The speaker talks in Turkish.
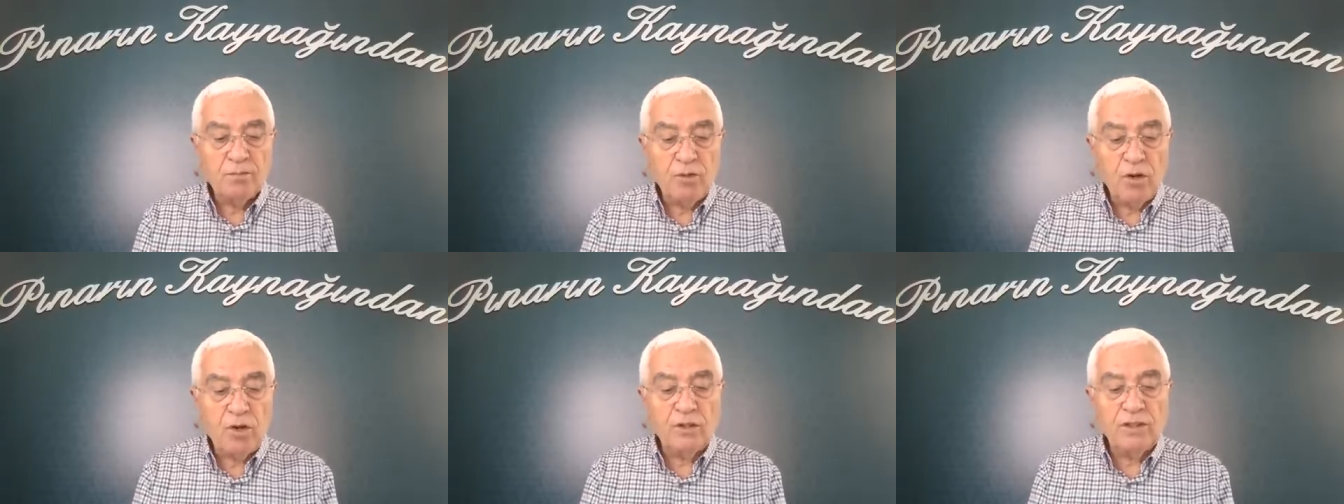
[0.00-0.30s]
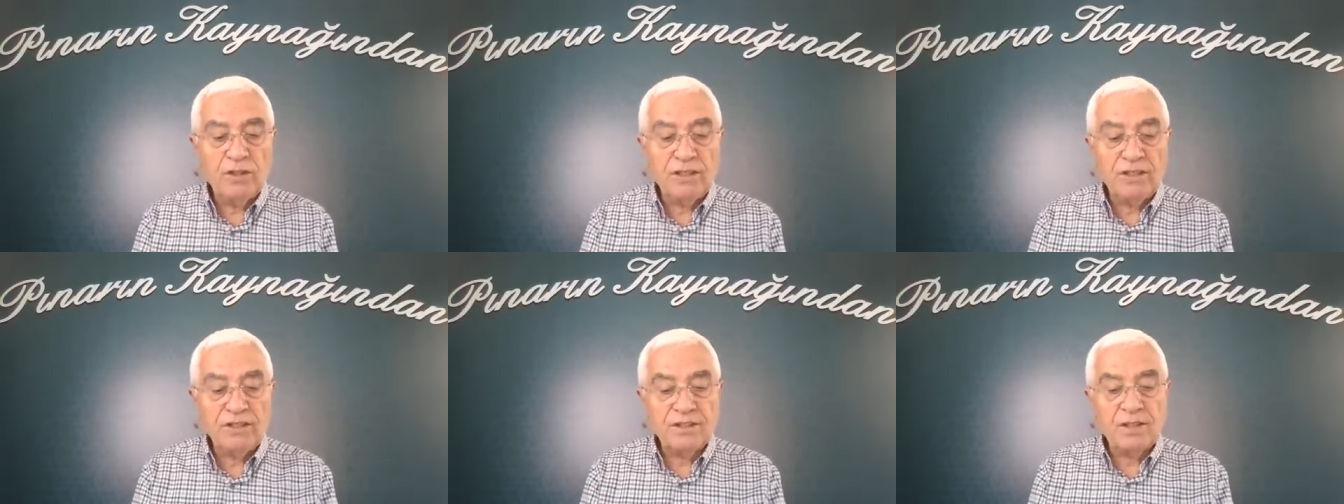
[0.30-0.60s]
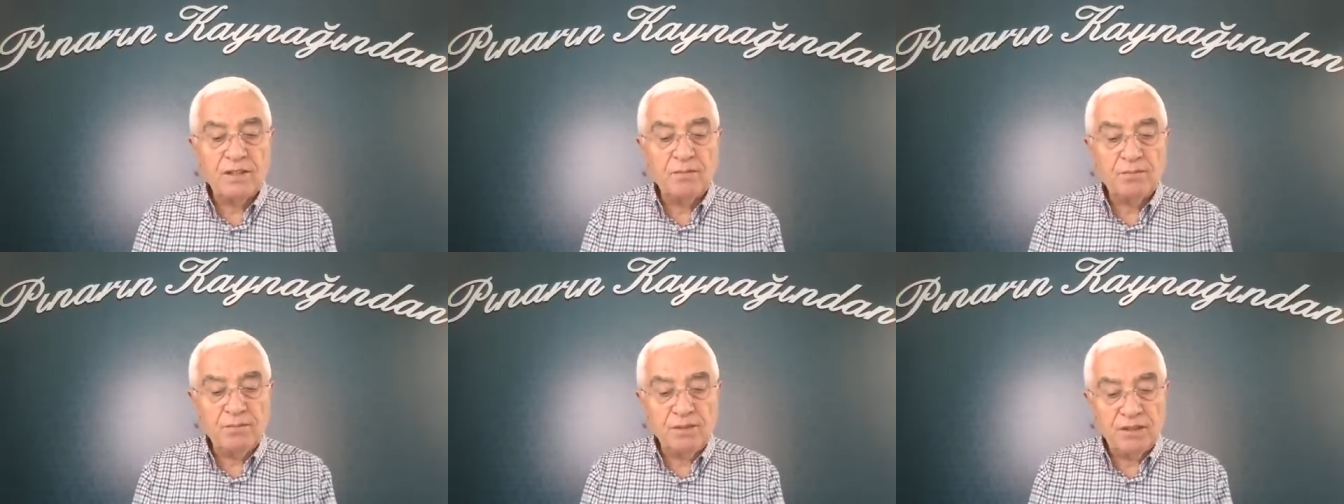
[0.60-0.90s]

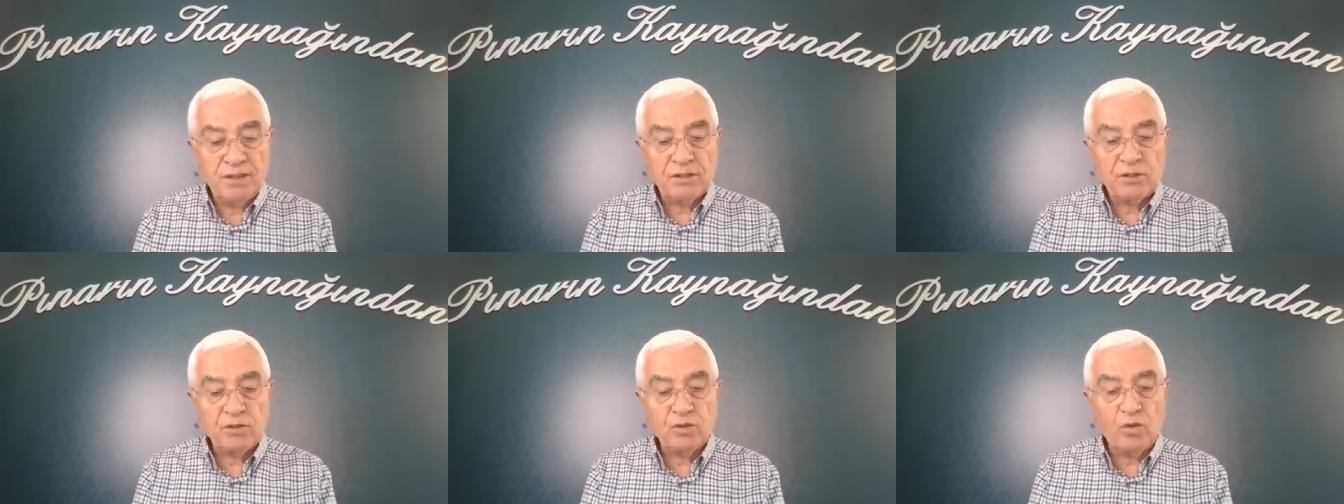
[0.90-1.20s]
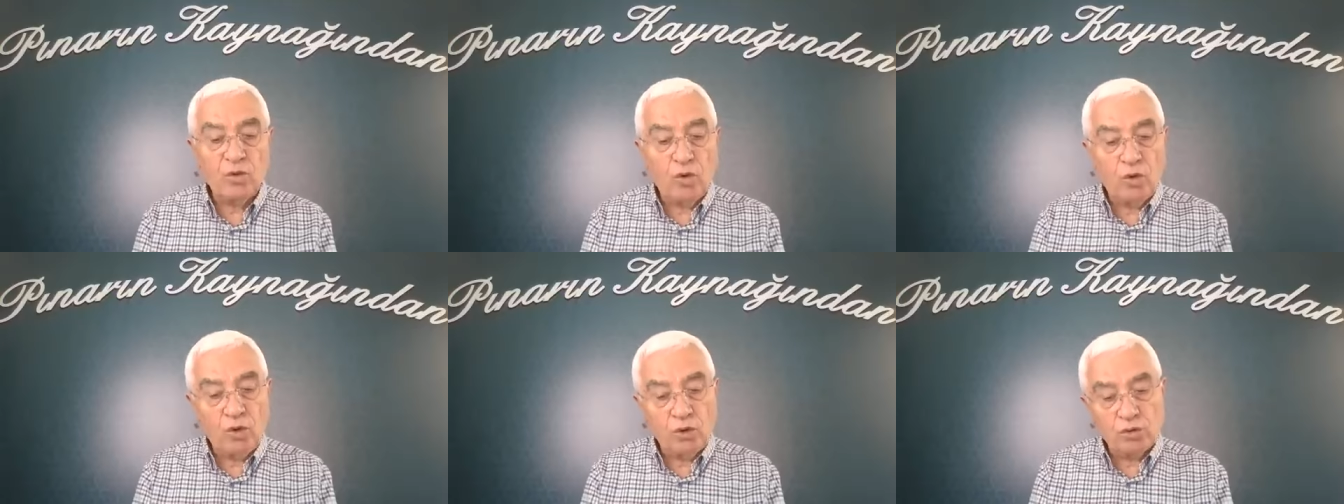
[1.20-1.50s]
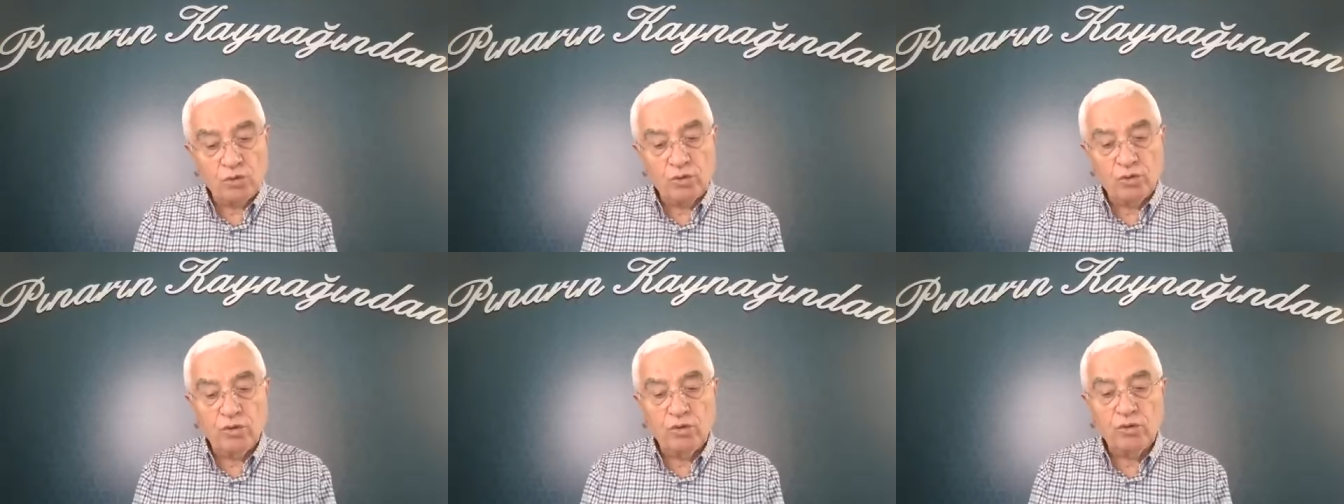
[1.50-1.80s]
Böylece biz
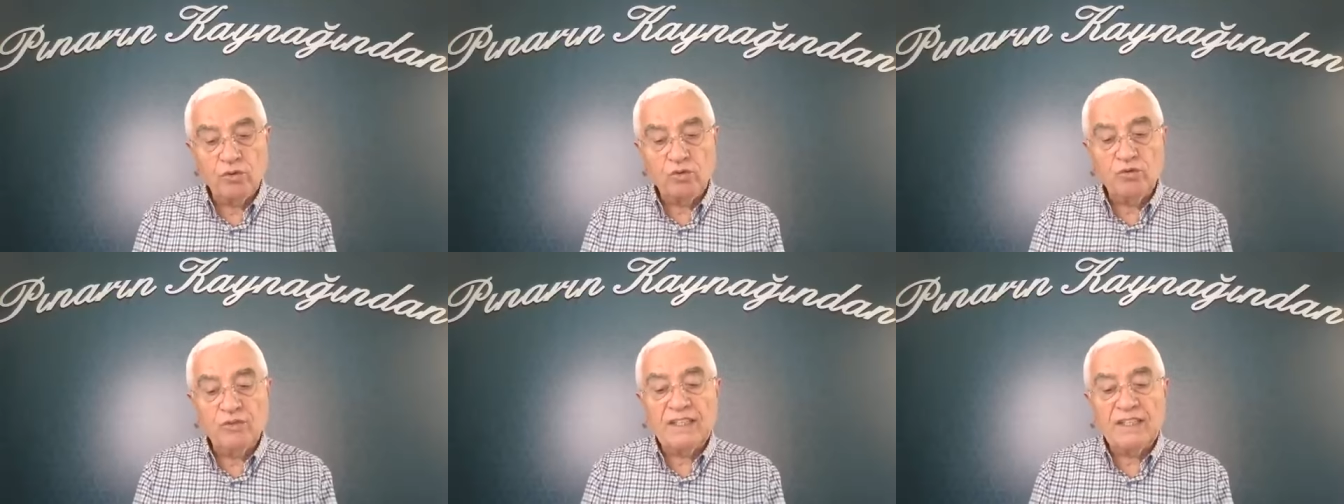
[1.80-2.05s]
onu